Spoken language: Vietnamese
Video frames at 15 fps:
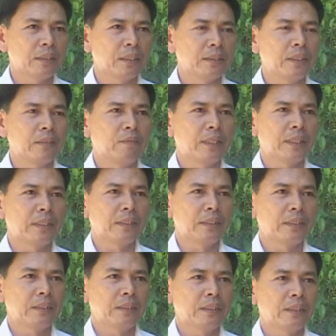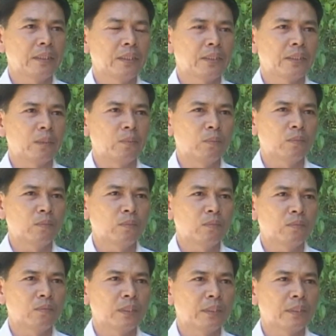nhờ vậy như đời sống
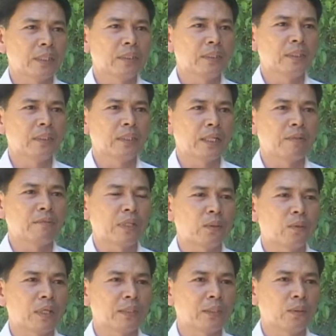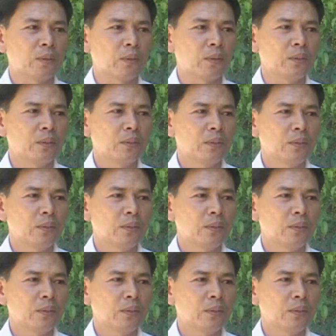vật chất, tinh thần, văn hóa xã hội